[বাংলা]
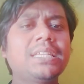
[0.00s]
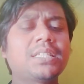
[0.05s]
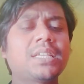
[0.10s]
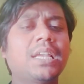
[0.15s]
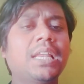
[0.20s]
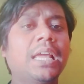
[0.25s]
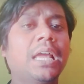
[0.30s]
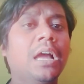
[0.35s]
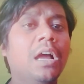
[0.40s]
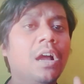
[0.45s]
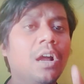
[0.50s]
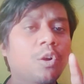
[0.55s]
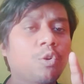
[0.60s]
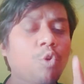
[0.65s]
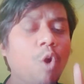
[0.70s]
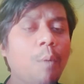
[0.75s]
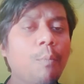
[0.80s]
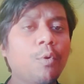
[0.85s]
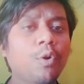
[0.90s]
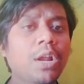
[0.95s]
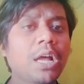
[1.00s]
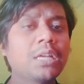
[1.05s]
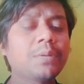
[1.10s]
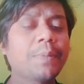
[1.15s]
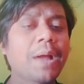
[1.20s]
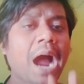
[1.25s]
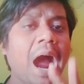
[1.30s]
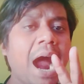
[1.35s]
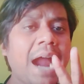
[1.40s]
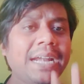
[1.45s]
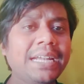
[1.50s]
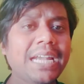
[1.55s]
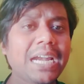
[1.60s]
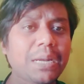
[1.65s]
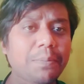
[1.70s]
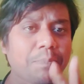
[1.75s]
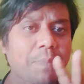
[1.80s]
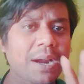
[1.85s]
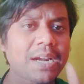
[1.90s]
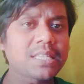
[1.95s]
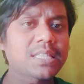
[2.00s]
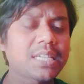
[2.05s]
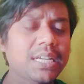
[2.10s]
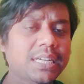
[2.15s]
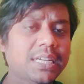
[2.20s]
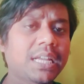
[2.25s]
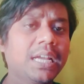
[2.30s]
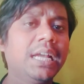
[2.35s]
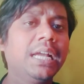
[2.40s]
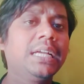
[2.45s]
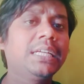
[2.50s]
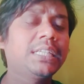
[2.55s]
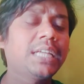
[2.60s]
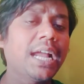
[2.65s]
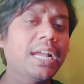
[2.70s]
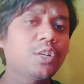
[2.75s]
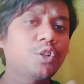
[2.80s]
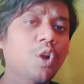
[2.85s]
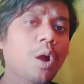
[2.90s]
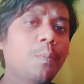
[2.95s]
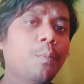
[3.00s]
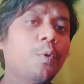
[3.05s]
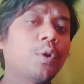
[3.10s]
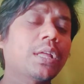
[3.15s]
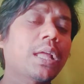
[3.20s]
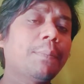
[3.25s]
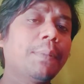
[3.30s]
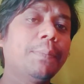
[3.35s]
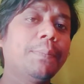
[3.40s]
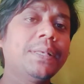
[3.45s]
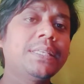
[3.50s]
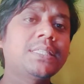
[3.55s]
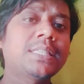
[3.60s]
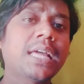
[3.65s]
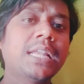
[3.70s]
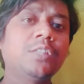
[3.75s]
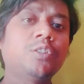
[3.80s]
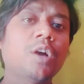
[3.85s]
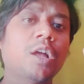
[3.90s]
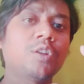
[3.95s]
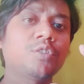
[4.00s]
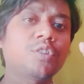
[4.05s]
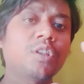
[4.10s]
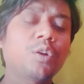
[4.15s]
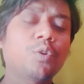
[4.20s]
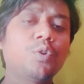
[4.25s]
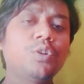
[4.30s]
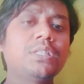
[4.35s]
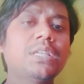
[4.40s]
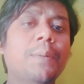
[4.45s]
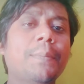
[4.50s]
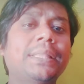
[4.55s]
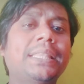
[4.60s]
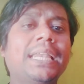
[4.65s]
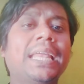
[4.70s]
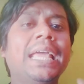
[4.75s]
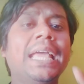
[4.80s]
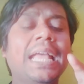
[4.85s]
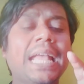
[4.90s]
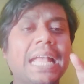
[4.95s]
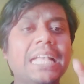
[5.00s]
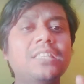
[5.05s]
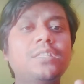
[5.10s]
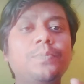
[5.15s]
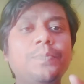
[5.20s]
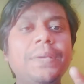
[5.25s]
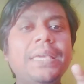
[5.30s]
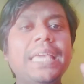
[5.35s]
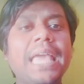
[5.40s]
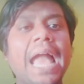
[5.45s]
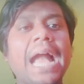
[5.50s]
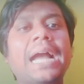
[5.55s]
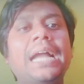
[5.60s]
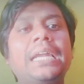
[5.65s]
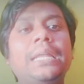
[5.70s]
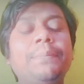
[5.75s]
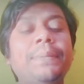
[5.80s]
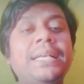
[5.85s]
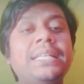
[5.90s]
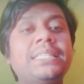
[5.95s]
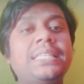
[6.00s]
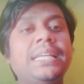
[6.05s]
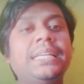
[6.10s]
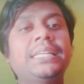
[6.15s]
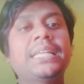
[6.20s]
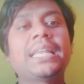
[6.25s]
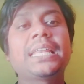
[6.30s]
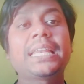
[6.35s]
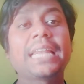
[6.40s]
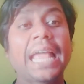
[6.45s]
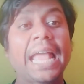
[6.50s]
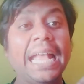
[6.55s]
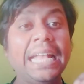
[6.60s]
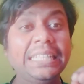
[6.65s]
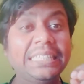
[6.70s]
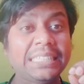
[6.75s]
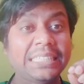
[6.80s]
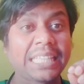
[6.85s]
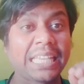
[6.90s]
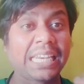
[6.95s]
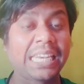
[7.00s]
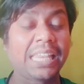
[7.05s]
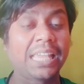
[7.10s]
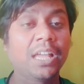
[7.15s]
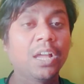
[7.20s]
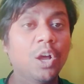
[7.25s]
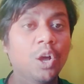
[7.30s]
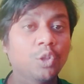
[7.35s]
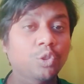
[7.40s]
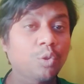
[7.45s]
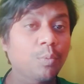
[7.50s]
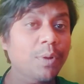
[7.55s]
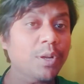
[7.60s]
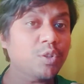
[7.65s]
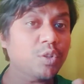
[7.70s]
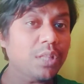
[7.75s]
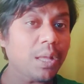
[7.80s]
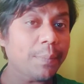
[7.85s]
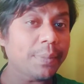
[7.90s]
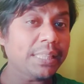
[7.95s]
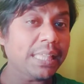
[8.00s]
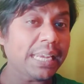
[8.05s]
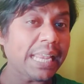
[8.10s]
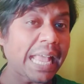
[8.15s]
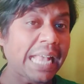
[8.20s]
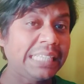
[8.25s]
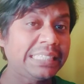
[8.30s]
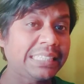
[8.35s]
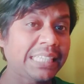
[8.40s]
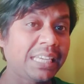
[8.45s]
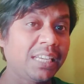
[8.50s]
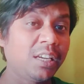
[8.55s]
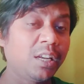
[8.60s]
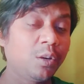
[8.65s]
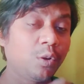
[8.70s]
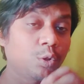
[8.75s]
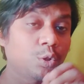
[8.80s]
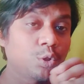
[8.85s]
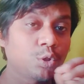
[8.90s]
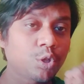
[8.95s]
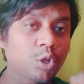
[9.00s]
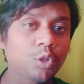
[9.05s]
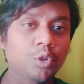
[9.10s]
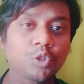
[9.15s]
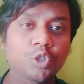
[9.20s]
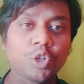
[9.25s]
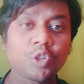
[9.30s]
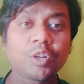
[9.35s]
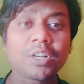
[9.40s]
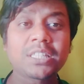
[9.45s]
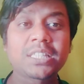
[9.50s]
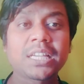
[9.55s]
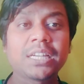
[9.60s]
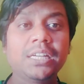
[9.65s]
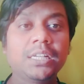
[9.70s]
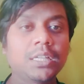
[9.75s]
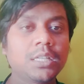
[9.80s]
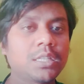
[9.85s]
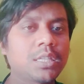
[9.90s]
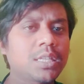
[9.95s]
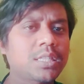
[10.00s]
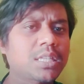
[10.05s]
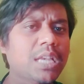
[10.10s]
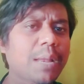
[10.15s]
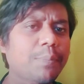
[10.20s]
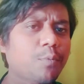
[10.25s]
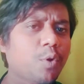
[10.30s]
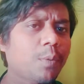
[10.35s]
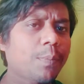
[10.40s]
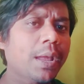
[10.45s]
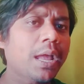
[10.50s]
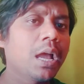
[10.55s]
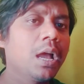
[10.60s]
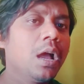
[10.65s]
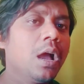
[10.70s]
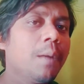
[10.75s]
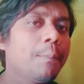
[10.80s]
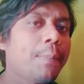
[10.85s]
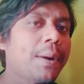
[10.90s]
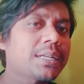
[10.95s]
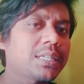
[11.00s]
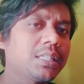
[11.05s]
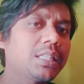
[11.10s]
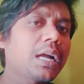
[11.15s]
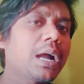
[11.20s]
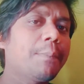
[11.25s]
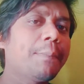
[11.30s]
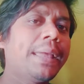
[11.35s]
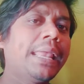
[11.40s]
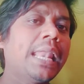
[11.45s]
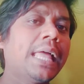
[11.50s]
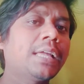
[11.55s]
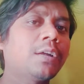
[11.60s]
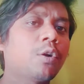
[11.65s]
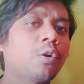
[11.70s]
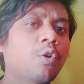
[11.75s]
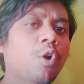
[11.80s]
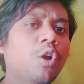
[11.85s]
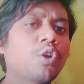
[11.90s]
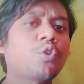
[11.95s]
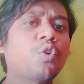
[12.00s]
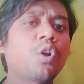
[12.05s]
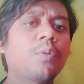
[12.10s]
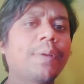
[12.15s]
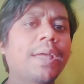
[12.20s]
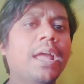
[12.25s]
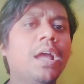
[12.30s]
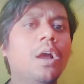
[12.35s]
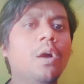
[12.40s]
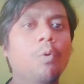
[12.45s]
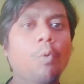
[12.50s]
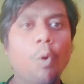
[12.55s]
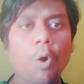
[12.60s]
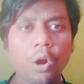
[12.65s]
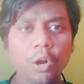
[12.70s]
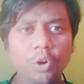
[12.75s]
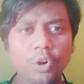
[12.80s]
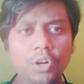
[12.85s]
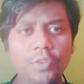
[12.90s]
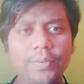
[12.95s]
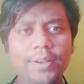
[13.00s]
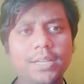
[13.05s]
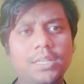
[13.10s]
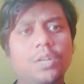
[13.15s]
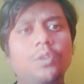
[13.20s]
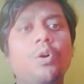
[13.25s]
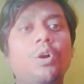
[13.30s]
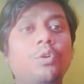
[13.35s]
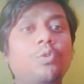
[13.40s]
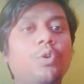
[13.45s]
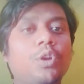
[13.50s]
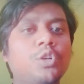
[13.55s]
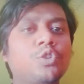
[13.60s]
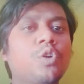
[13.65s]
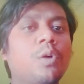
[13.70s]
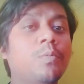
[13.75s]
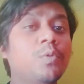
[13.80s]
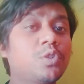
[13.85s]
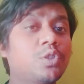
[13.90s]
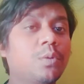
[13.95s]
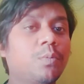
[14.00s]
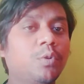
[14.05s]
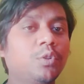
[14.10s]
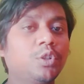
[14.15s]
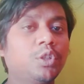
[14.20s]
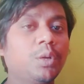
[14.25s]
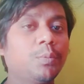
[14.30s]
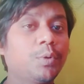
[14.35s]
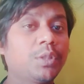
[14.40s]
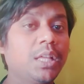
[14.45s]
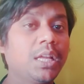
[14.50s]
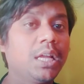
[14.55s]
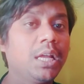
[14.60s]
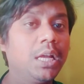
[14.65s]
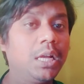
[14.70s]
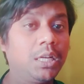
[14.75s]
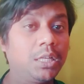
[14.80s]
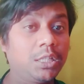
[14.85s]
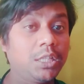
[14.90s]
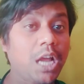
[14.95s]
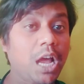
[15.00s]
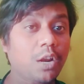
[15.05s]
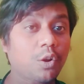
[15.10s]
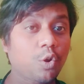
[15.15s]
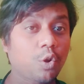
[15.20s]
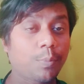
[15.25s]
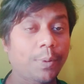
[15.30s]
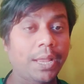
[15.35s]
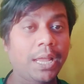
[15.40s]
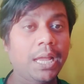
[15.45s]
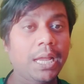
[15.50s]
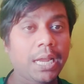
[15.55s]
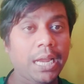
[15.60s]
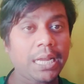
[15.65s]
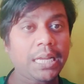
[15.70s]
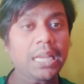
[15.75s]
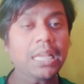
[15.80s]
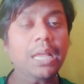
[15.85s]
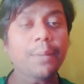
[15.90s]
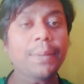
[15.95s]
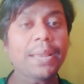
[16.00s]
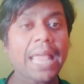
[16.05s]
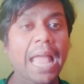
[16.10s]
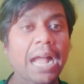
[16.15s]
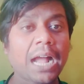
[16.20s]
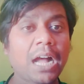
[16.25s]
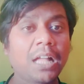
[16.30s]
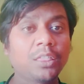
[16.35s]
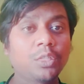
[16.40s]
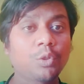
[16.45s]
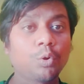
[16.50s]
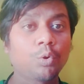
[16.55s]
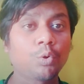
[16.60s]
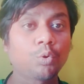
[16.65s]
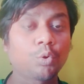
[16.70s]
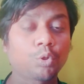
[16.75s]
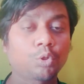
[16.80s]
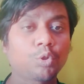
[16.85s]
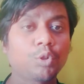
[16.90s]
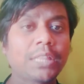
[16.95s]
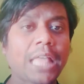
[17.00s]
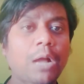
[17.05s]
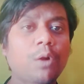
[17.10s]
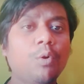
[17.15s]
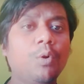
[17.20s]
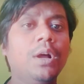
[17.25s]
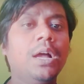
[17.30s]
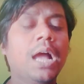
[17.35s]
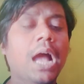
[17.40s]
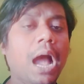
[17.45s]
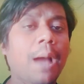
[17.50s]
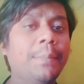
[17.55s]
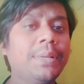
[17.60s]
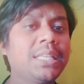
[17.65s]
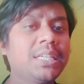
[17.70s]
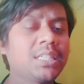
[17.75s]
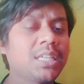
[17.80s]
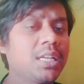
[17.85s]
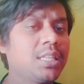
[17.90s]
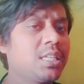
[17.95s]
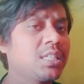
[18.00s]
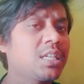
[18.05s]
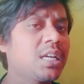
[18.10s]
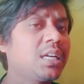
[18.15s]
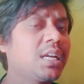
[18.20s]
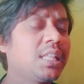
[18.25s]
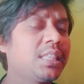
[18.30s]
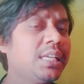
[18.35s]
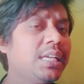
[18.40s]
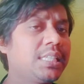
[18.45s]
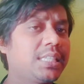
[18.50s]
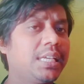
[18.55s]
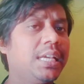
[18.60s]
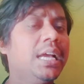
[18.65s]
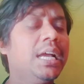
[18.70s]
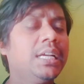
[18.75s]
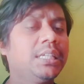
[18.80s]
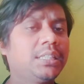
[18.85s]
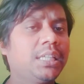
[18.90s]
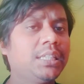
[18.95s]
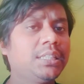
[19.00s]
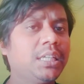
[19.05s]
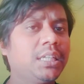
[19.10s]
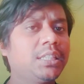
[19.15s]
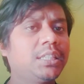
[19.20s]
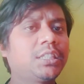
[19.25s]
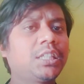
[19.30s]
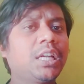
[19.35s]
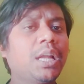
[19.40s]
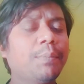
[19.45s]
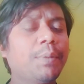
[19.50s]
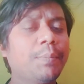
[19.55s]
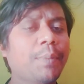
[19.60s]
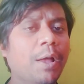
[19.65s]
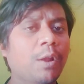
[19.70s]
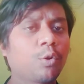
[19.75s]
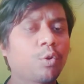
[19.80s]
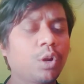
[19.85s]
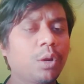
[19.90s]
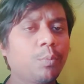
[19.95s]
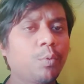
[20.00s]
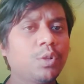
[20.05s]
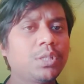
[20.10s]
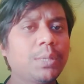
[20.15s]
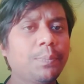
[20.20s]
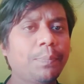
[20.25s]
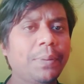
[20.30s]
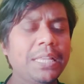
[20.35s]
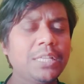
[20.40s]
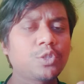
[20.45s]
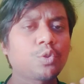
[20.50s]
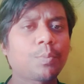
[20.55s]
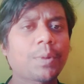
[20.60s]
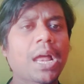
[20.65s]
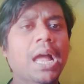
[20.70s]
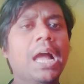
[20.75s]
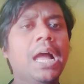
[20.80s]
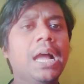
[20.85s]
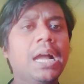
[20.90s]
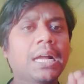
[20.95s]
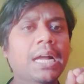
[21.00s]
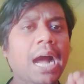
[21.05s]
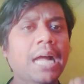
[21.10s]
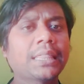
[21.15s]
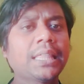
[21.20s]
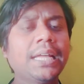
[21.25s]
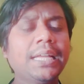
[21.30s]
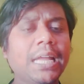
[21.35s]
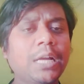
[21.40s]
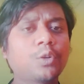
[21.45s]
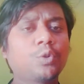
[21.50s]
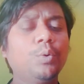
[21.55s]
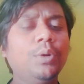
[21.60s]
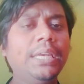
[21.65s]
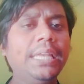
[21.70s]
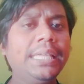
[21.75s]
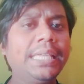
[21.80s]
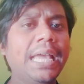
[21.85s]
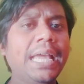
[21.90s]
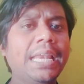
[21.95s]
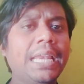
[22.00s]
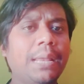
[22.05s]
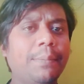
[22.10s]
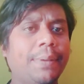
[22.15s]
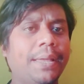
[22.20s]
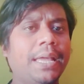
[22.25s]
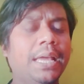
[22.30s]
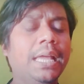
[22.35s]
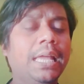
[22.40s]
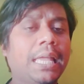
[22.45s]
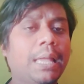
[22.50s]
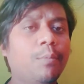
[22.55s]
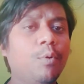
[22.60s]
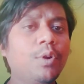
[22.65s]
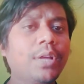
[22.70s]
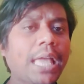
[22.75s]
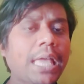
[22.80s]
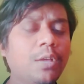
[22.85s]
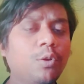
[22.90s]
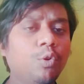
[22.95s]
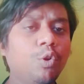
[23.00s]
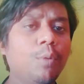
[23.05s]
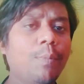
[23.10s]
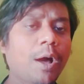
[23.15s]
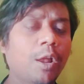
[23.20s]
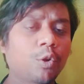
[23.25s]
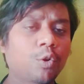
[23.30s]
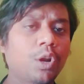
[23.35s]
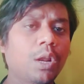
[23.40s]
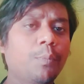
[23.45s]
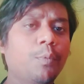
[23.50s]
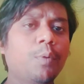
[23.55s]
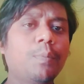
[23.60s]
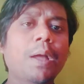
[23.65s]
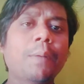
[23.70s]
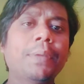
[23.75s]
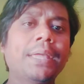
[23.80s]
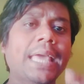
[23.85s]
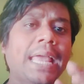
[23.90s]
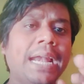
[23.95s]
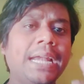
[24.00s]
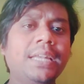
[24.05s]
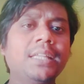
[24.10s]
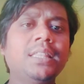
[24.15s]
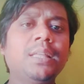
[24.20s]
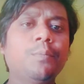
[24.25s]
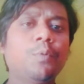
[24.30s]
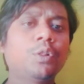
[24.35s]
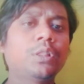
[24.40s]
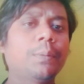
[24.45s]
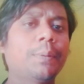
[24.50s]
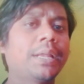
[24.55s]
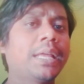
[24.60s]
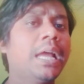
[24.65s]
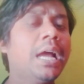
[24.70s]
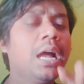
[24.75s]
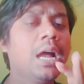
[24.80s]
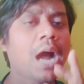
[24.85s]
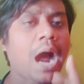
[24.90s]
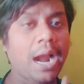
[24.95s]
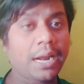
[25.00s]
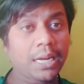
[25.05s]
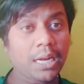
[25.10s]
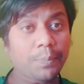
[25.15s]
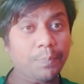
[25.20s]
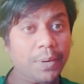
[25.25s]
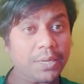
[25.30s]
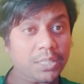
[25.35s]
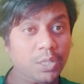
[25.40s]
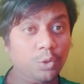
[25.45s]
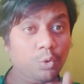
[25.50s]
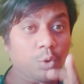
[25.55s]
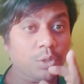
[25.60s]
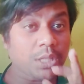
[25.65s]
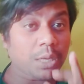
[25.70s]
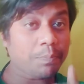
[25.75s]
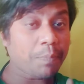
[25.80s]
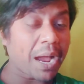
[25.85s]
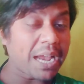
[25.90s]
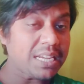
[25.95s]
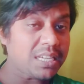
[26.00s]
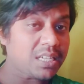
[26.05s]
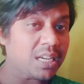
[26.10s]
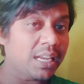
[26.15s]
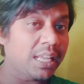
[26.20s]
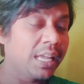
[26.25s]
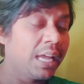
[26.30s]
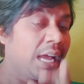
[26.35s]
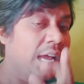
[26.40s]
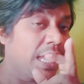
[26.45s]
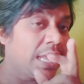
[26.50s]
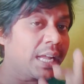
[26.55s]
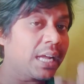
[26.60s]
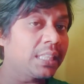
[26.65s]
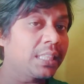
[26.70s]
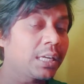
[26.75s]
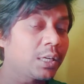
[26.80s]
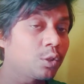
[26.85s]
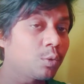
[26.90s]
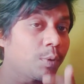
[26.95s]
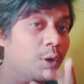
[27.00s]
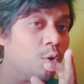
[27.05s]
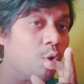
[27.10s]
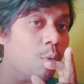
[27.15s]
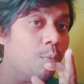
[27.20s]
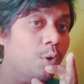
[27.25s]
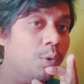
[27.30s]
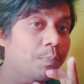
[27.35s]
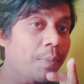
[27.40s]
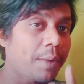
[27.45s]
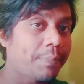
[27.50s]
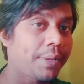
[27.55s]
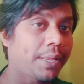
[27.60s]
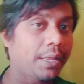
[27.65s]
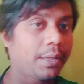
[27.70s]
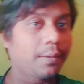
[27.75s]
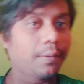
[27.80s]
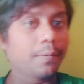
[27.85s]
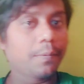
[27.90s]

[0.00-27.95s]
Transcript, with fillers: সালে কমন আসবে হান্ড্রেড পারসেন্ট সেই সম্পর্কে আমি বিস্তারিত আলোচনা করেছি আমাদের এসবি একাডেমিক সেন্টারের এই চ্যানেলে তোমরা যদি আমাদের এই চ্যানেলের নতুন সদস্য চ্যানেলটি সাবস্ক্রাইব করবে পাশে থাকা বেল আইকন অন করবে অল নোটিফিকেশান অন করে সমস্ত বন্ধুদের মধ্যে শেয়ার করবে এটাই আমার একান্ত অনুরোধ তো দেখো আমি যে সাজেশানটা দিয়েছি সেই সাজেশানটা আমি ভালো করে বলছি প্লিজ তোমরা খাতায় একটু লিখে নেবে এবং এইগুলো ভালো করে পড়বে আমি গ্যারান্টি দিয়ে বলতে পারি হান্ড্রেড পার্সেন্ট দু হাজার বাইশ সালে এখান থেকে তোমরা কমন পাবে